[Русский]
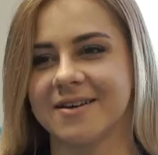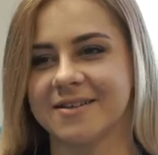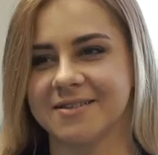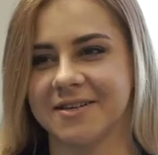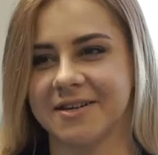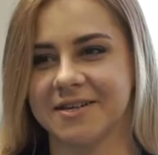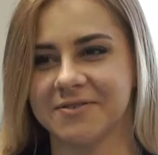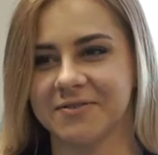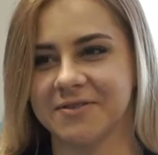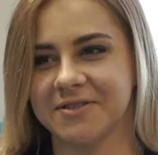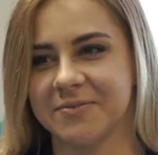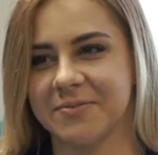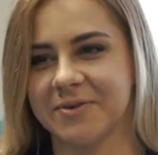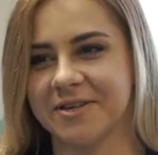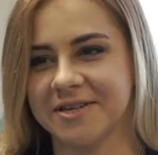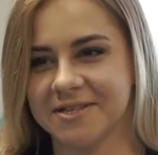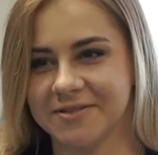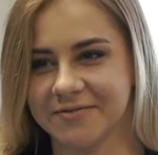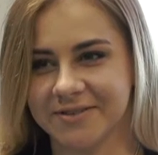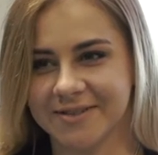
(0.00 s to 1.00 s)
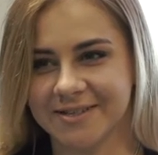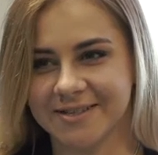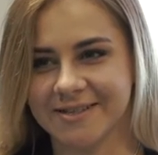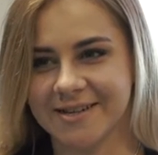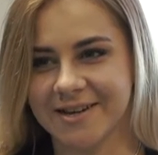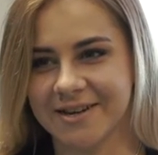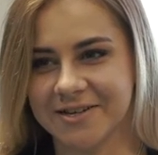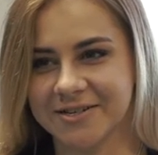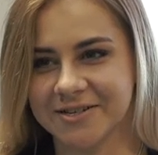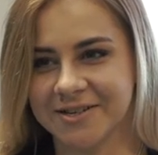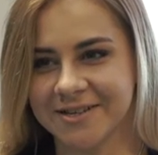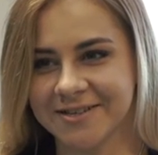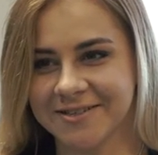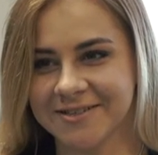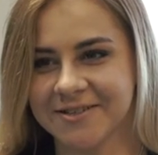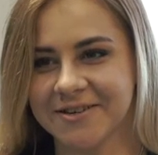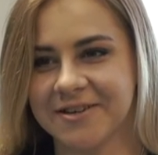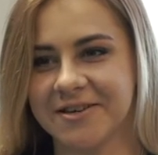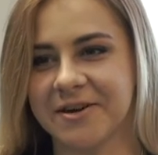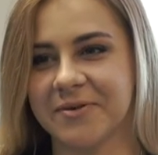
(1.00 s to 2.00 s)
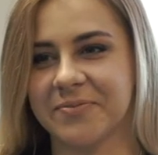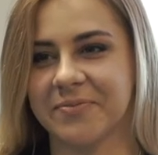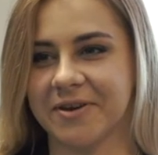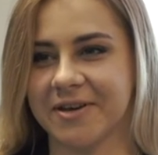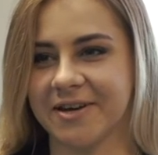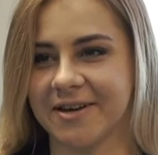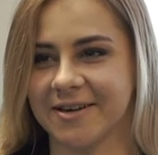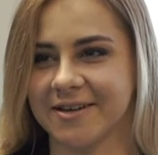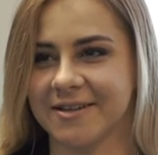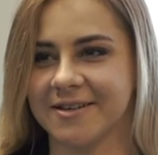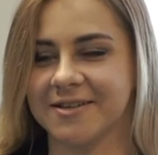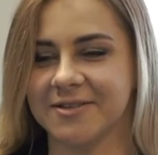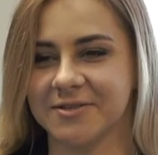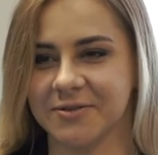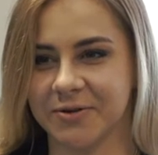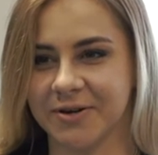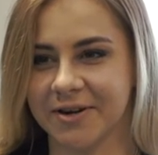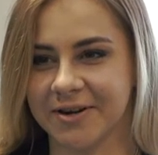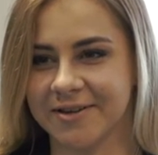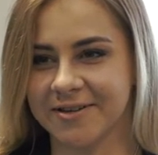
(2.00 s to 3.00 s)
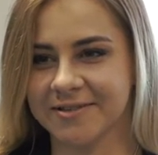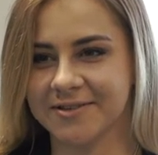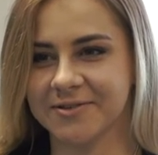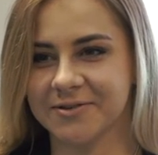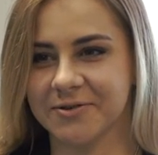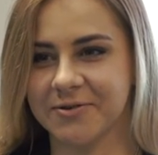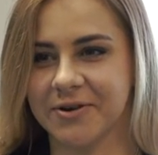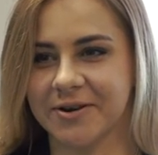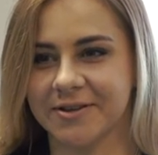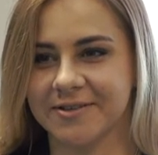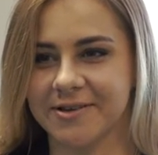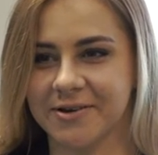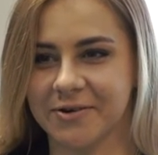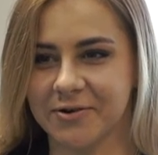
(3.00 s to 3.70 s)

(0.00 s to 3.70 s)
Здравствуйте, меня зовут Наталья Шкиндер, я приехала из Украины, из города